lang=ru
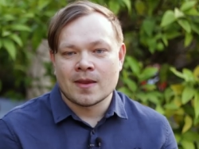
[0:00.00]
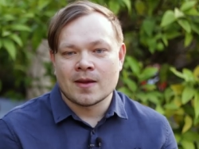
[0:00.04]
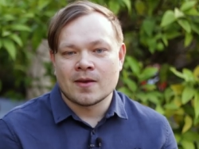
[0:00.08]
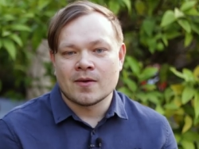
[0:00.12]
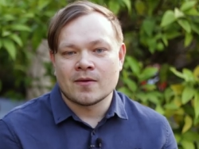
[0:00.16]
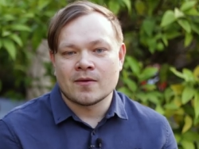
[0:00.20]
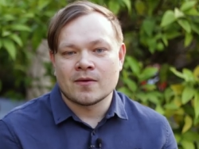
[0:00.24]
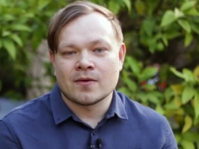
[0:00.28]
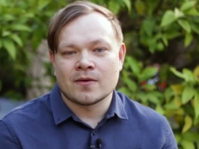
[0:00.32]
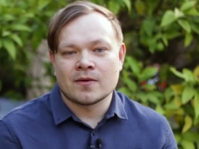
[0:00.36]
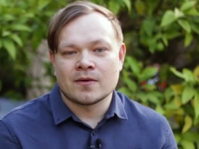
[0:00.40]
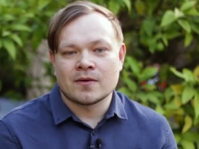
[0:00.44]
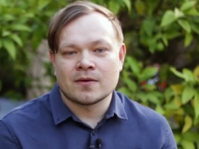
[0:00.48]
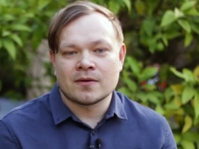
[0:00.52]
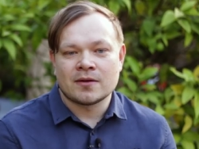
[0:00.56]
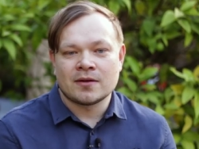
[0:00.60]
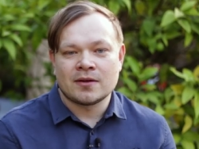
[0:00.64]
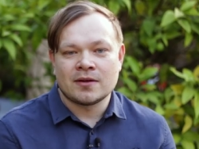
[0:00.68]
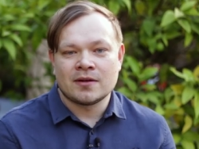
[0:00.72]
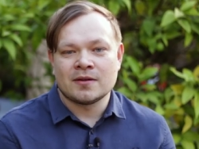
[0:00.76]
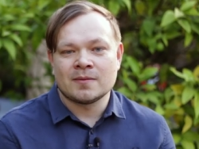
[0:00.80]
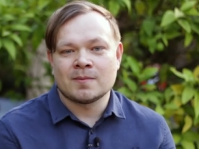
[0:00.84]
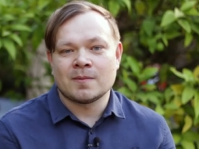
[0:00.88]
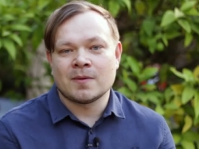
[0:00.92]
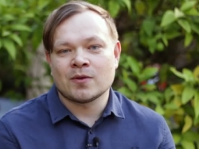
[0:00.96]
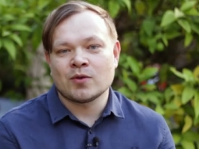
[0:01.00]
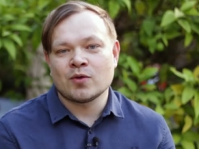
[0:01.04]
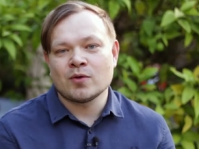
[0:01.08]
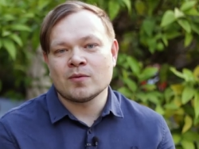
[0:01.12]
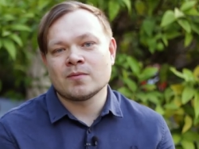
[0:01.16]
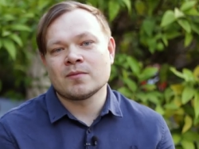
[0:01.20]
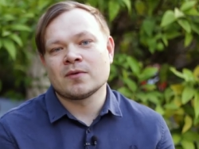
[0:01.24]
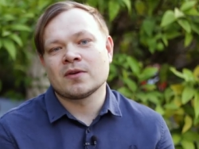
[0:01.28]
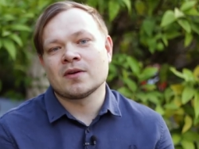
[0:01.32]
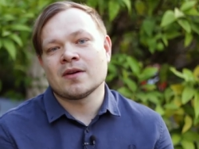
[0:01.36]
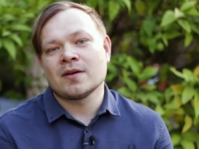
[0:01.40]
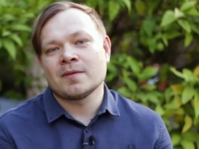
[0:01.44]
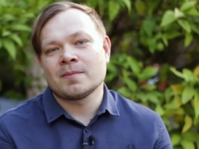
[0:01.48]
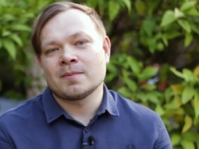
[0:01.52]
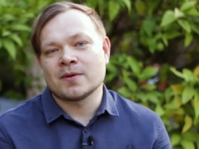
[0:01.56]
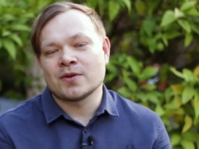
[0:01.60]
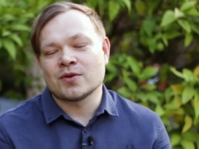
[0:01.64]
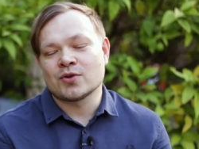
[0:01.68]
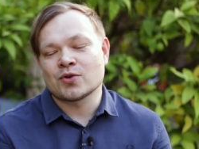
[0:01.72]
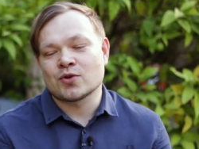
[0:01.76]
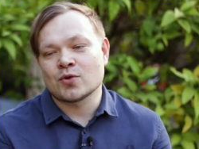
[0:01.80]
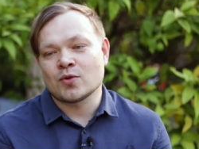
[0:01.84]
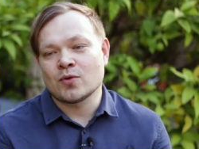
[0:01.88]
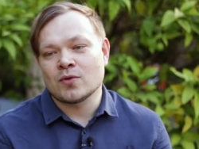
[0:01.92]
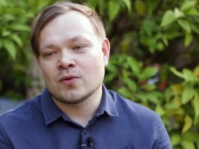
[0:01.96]
Э, и потом я
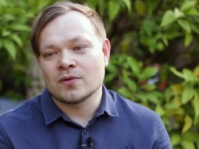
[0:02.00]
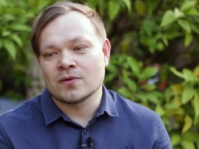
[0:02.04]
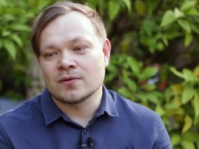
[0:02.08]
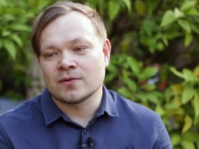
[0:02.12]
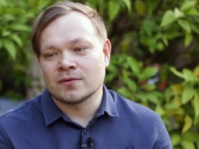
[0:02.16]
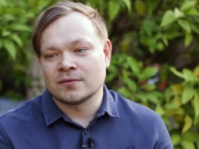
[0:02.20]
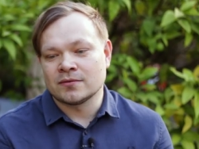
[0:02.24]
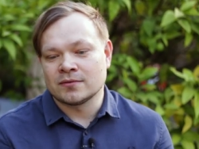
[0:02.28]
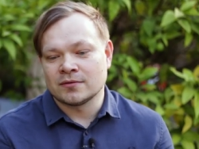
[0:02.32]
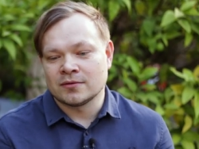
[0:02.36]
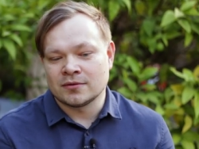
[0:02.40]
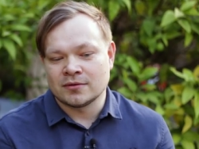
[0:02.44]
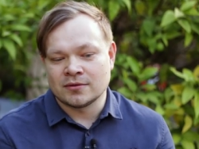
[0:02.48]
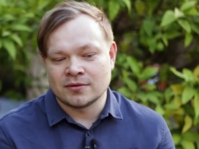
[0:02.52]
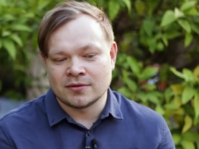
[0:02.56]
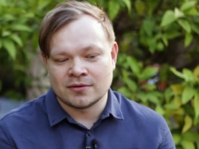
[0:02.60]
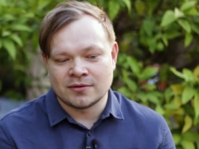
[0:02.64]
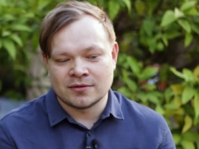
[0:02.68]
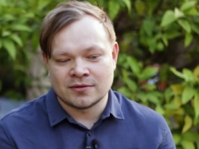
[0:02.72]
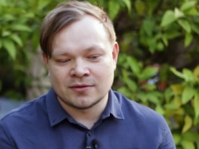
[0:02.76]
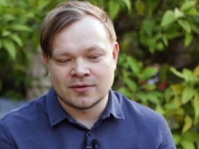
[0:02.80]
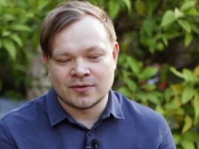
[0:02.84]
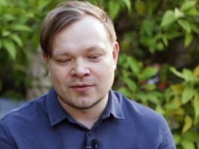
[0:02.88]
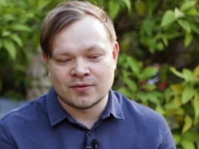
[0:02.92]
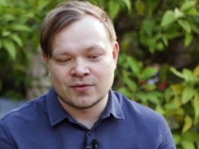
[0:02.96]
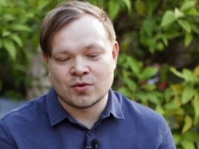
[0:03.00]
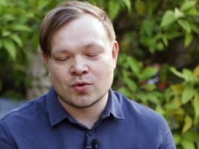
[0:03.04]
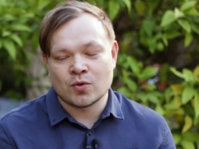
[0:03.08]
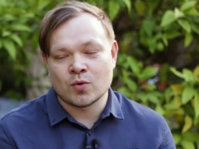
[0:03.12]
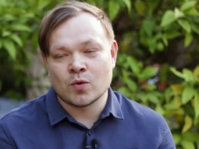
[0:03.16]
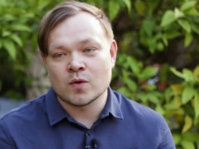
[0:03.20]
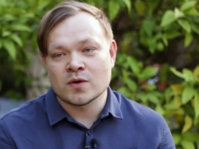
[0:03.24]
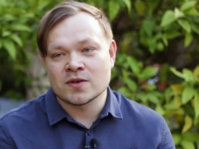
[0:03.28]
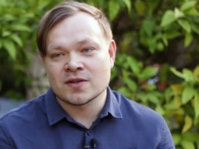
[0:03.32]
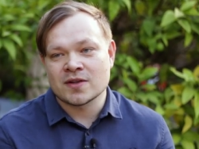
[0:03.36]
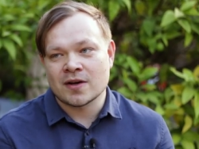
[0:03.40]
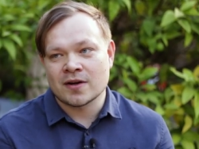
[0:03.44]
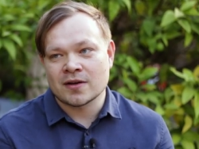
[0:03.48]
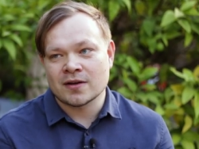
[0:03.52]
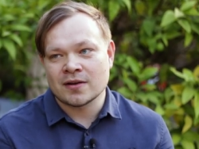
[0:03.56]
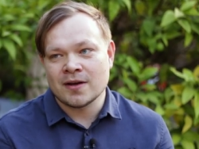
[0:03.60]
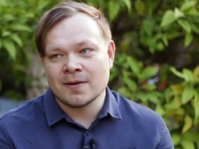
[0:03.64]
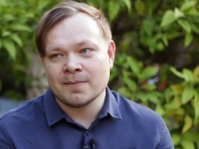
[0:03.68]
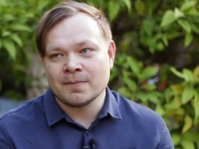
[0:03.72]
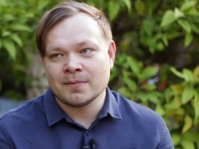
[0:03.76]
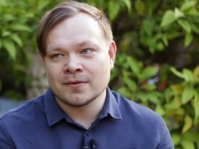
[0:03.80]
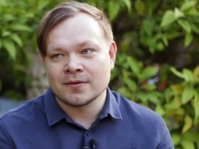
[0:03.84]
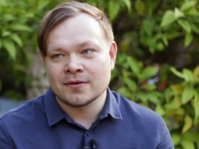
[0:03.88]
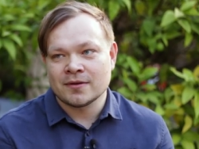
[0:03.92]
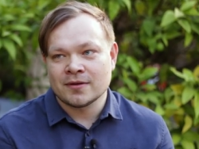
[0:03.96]
перешел э, в другой
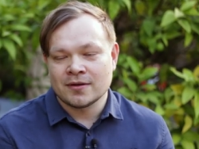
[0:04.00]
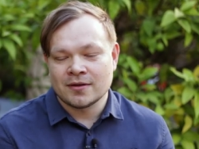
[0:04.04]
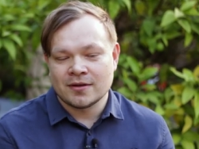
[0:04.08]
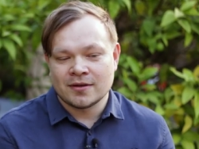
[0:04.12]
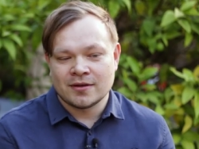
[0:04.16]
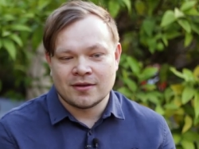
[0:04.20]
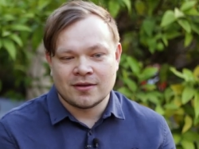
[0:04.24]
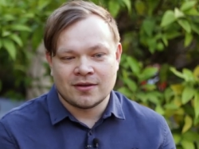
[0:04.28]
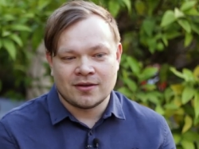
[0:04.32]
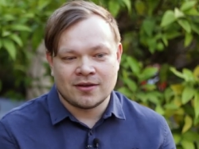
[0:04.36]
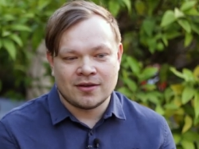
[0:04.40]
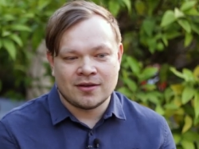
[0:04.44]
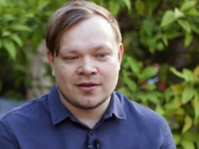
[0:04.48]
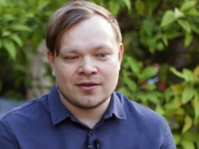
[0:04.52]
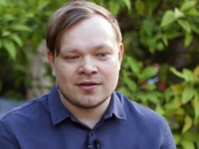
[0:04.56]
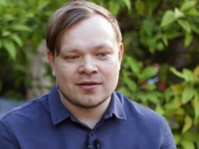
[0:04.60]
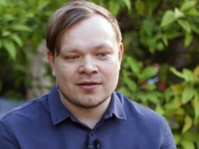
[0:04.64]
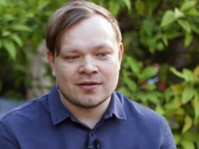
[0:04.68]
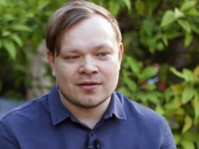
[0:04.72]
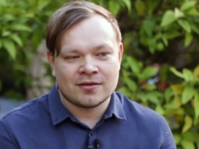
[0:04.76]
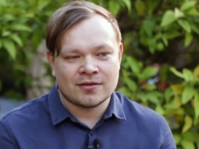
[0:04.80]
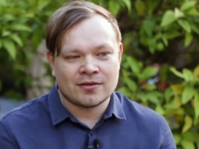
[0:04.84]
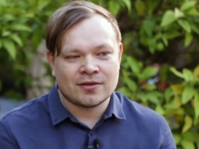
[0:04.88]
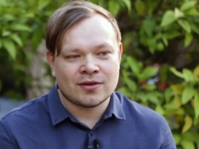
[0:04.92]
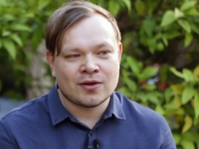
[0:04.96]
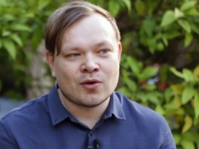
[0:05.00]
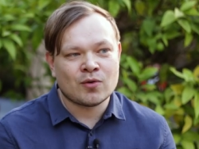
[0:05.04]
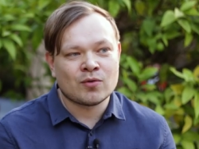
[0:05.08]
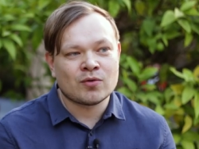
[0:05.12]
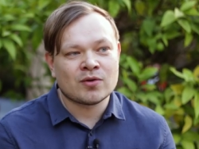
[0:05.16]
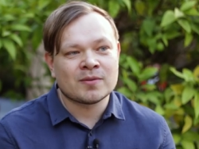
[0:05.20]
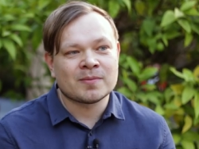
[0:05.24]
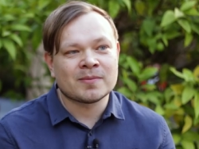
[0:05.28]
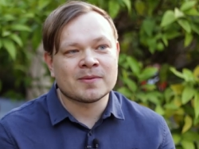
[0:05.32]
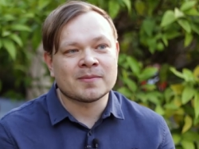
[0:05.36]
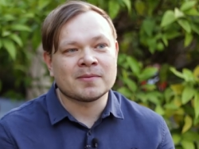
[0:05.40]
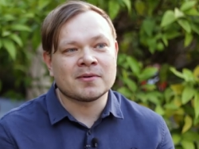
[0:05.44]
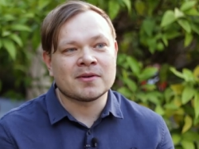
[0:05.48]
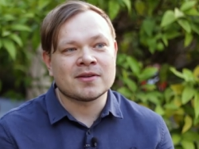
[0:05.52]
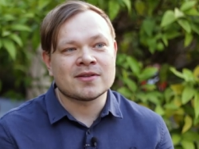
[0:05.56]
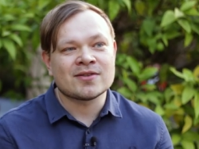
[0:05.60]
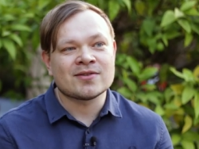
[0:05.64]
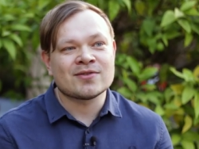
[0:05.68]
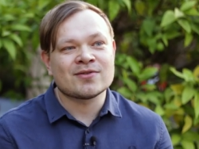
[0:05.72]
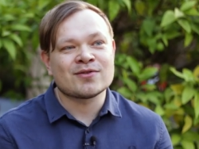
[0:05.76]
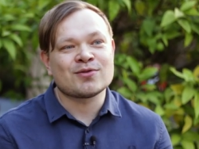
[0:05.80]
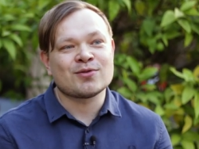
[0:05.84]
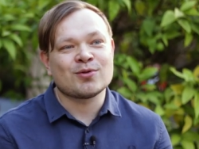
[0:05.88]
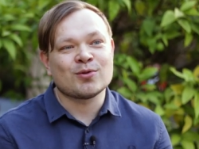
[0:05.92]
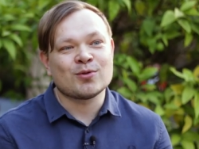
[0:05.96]
стартап, и э, я у них
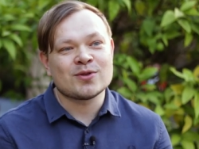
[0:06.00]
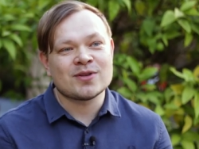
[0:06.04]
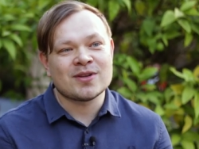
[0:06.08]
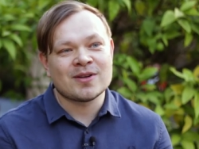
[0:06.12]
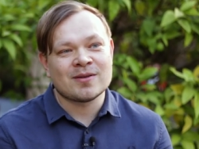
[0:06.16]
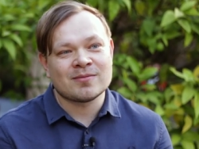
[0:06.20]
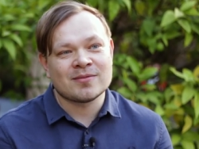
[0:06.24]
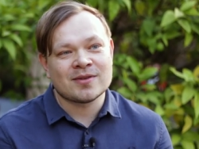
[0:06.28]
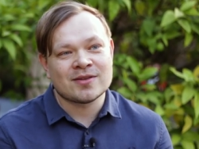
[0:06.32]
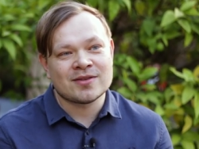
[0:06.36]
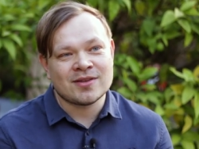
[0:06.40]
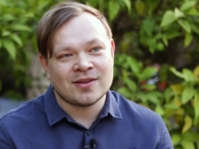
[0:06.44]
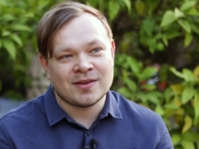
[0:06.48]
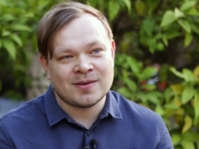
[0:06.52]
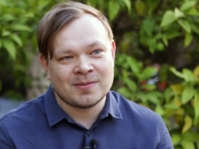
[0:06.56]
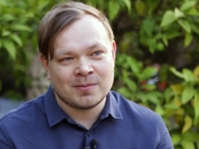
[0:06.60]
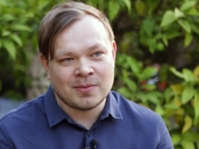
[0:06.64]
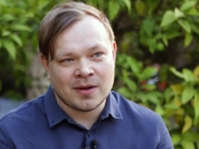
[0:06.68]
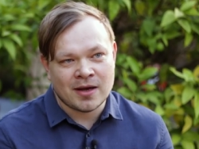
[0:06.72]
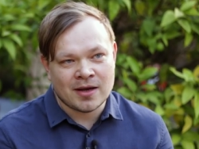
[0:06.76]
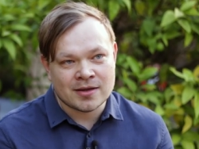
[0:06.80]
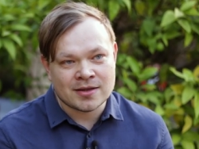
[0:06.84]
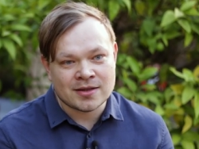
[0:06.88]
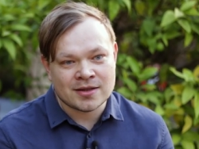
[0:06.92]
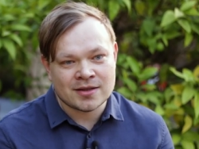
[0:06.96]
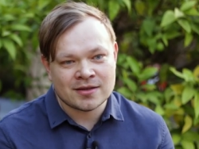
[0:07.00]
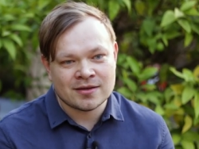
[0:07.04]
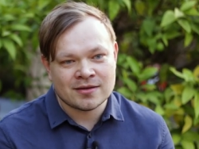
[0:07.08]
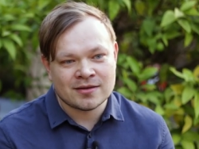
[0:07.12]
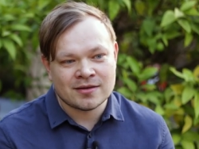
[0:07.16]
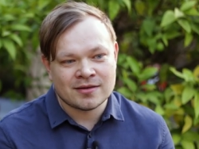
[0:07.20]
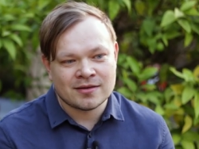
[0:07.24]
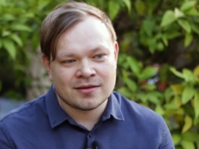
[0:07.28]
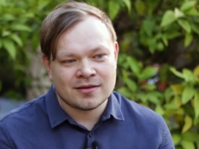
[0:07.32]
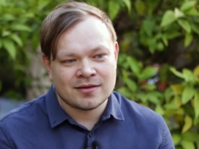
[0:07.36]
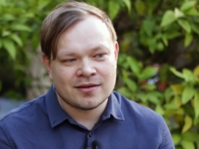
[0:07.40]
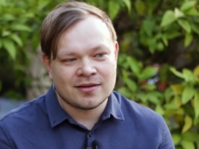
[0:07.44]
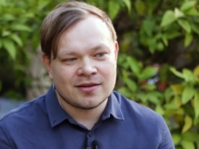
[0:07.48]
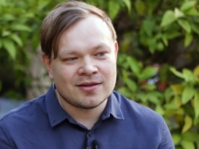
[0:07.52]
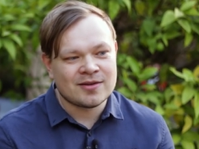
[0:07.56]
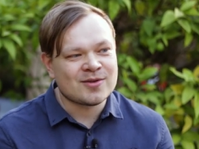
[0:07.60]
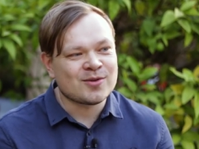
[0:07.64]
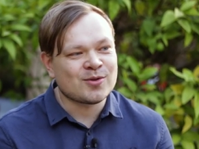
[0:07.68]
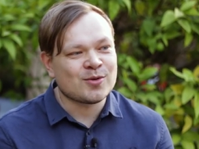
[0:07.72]
попросил 175 или